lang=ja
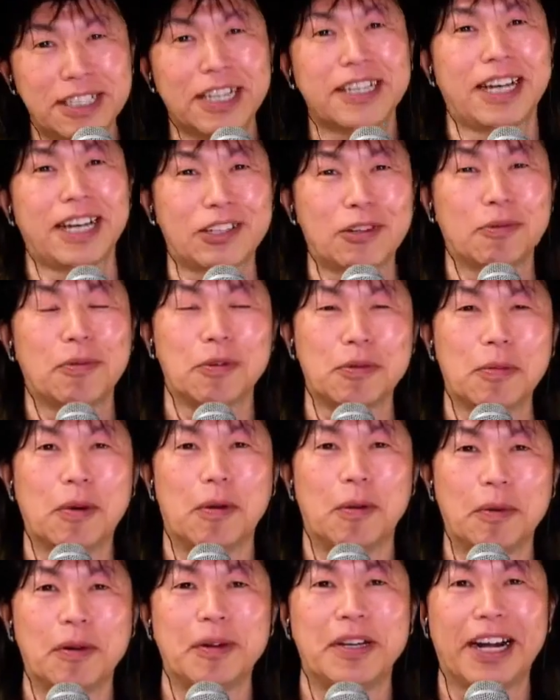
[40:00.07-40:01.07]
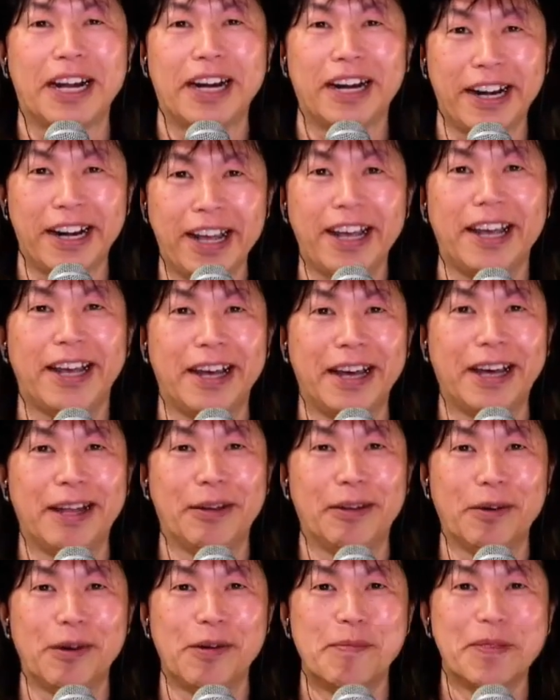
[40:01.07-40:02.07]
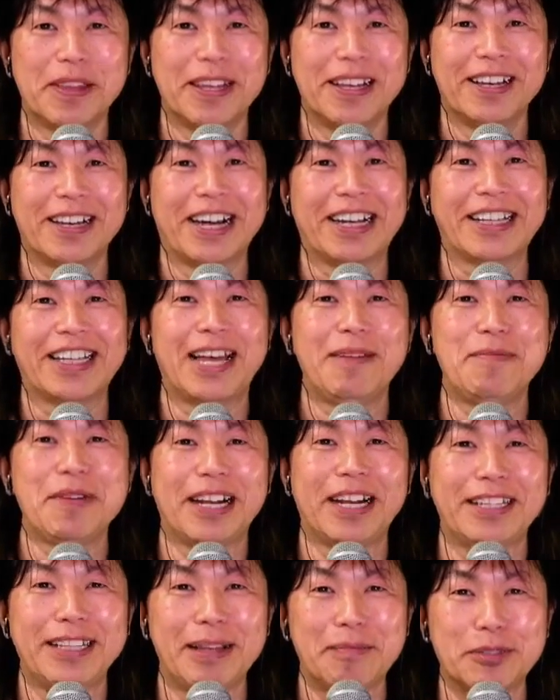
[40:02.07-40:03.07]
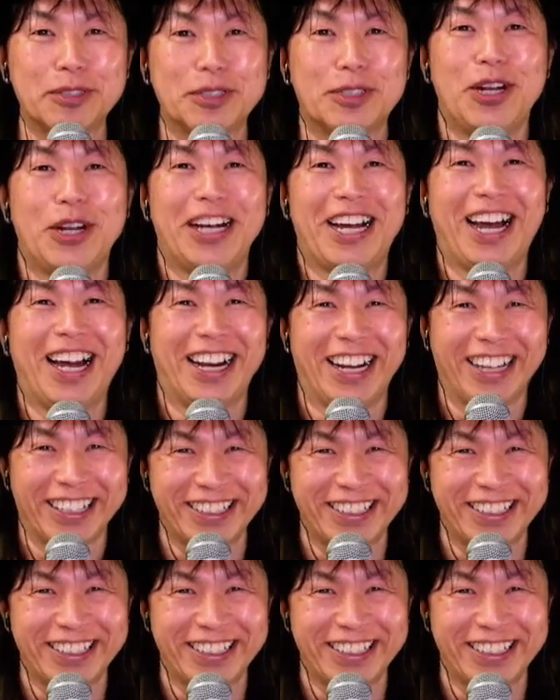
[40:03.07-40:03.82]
きゃと僕も思いながらね、あの、型紙から全部作るからさ、